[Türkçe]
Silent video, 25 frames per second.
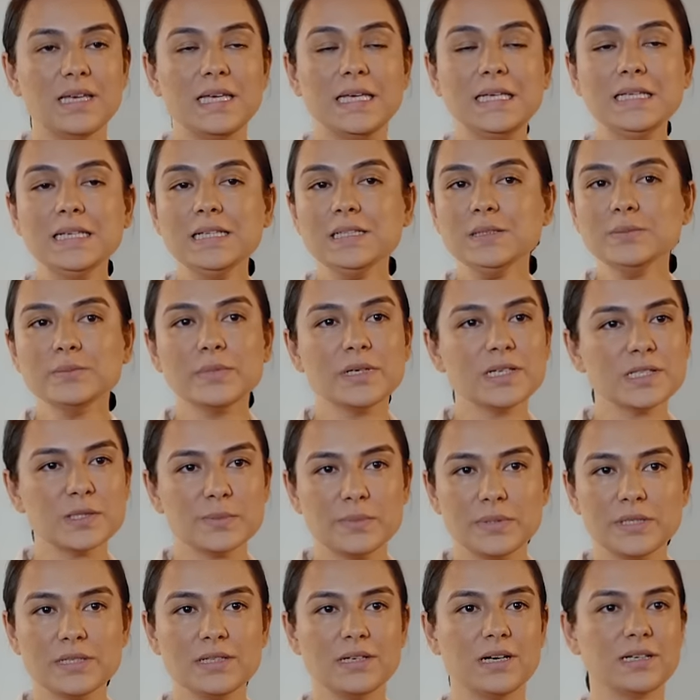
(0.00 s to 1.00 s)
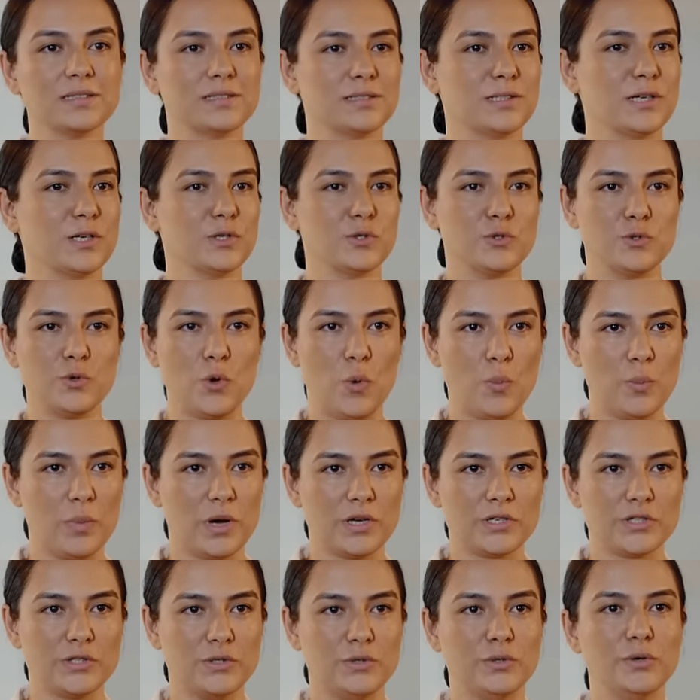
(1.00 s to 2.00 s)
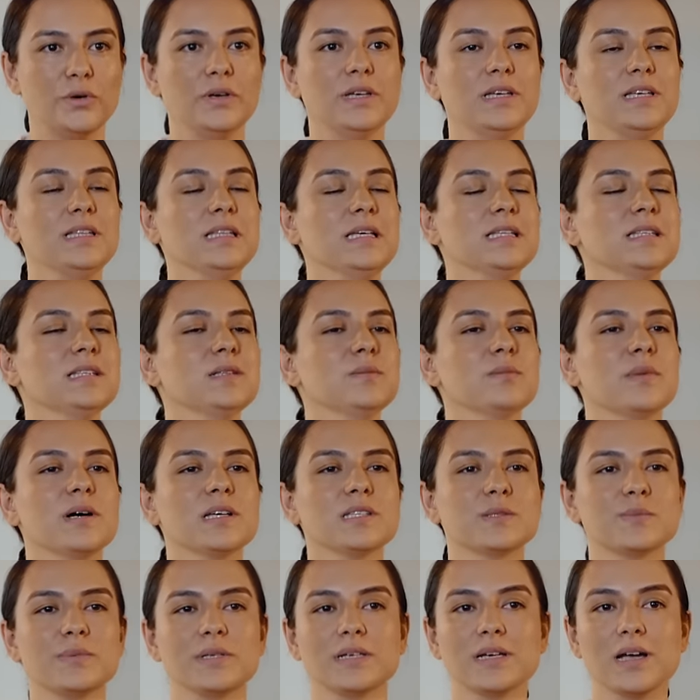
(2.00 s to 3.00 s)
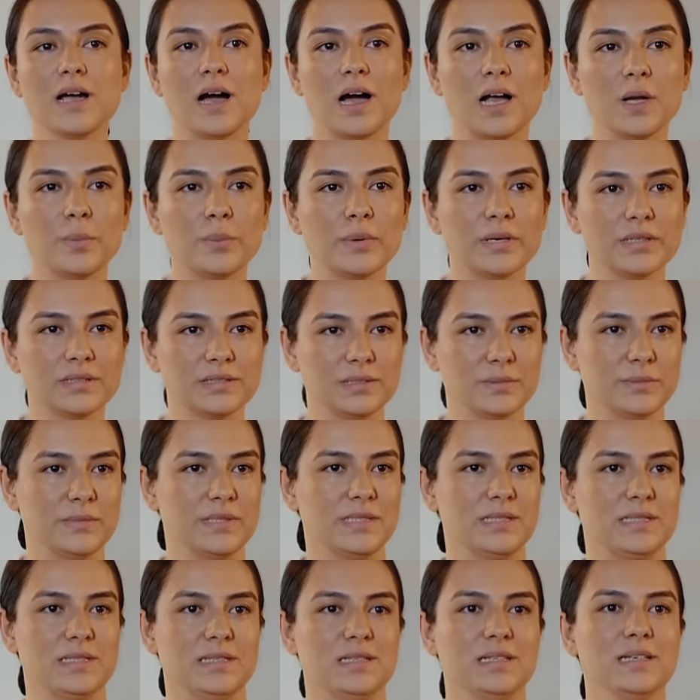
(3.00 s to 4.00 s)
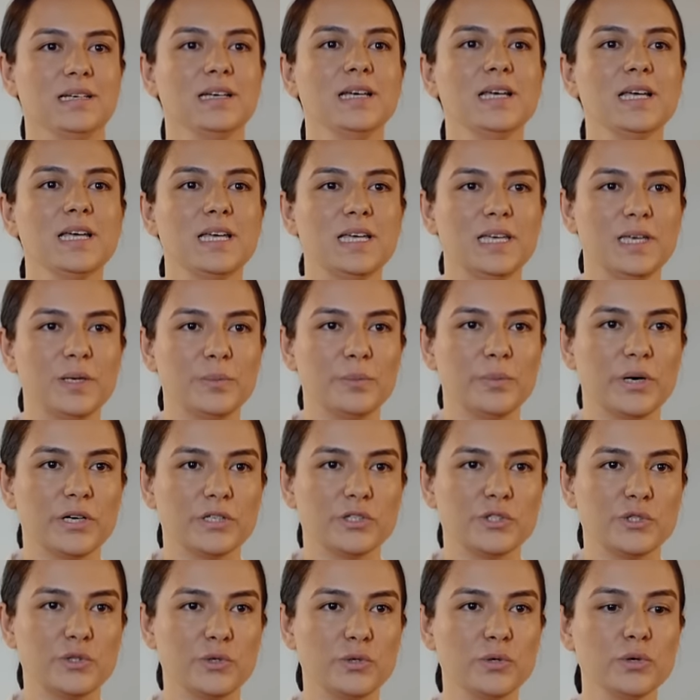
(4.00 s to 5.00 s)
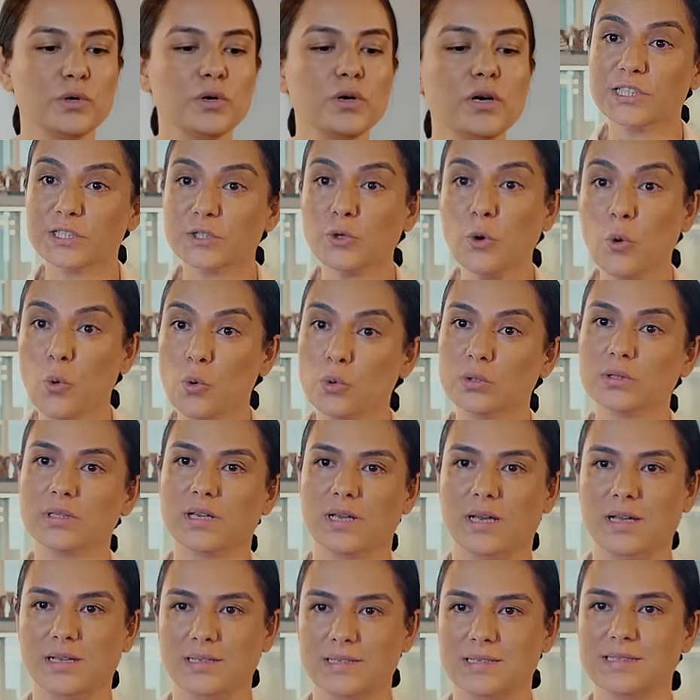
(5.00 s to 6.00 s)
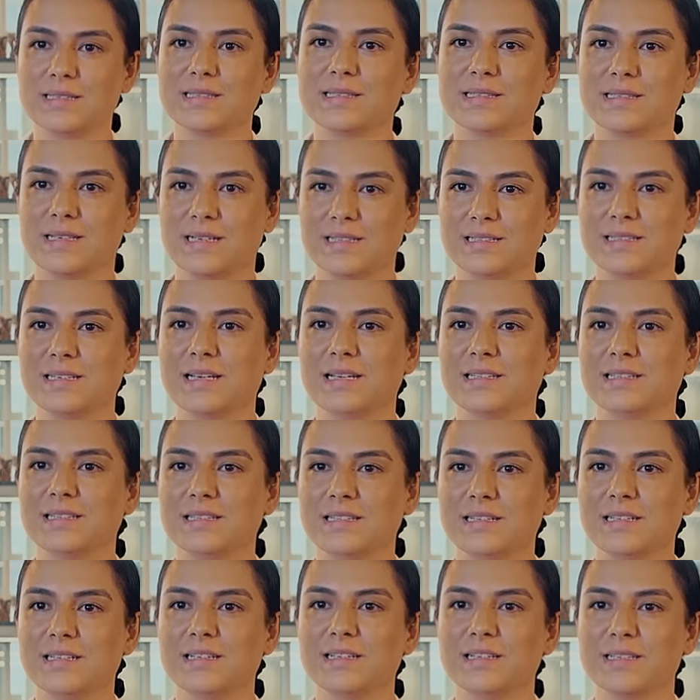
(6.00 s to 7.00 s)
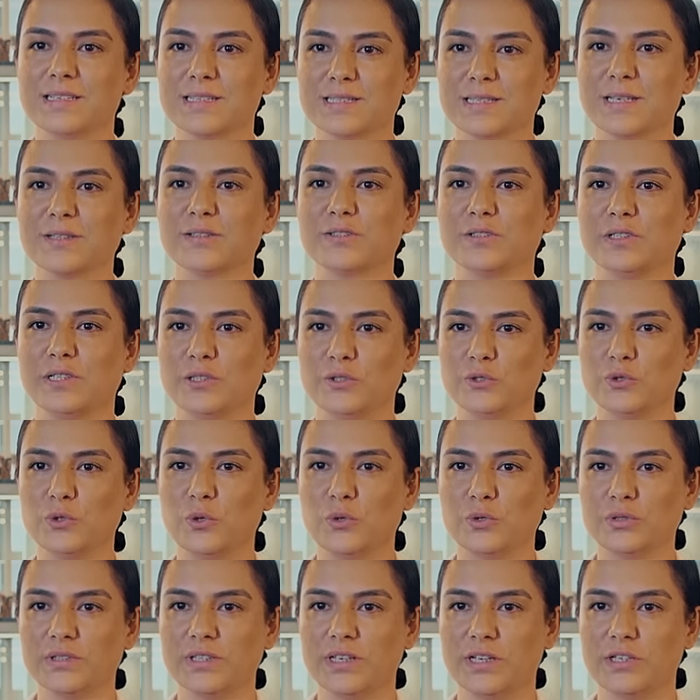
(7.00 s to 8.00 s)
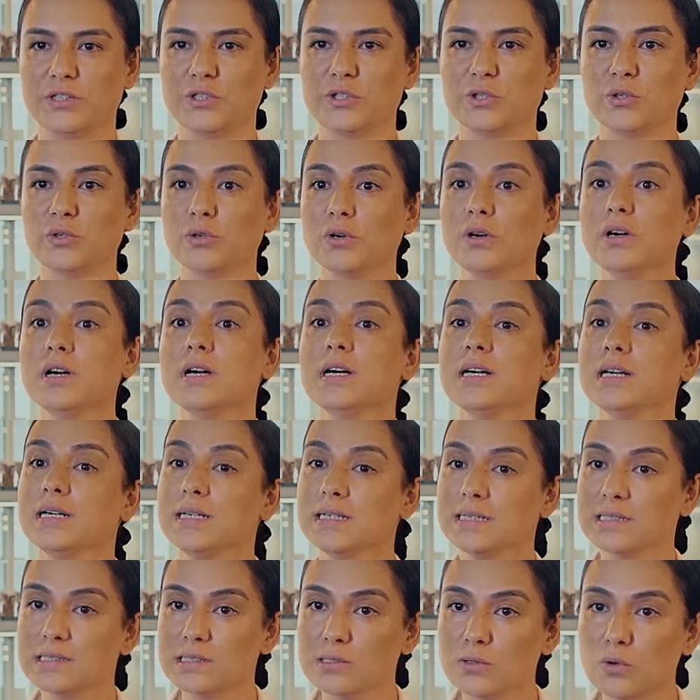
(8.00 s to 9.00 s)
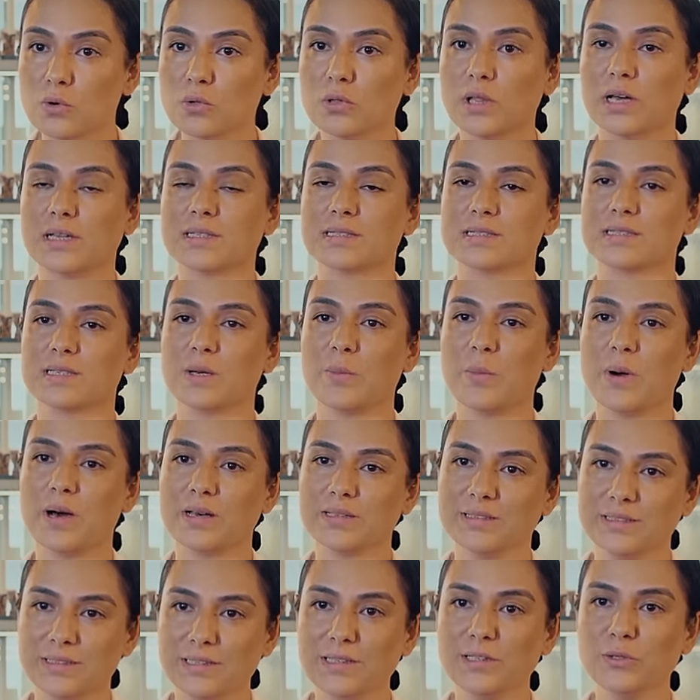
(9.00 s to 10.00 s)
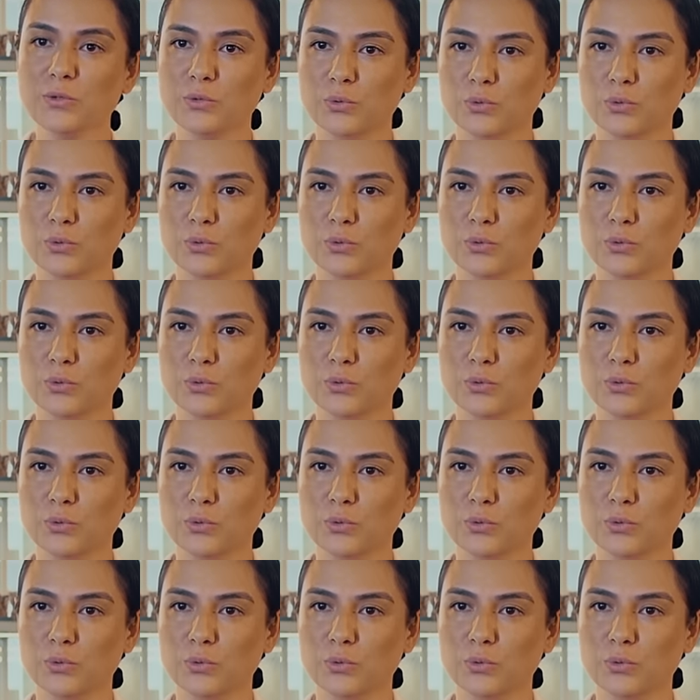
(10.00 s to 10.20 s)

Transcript: inanılmaz bir atraksiyon başlıyor. İnanılmaz bir kalp atımızı e, başlıyor. İşte orada zaten e, satranç ortaya çıkıyor. Hızlı olan, zamanı iyi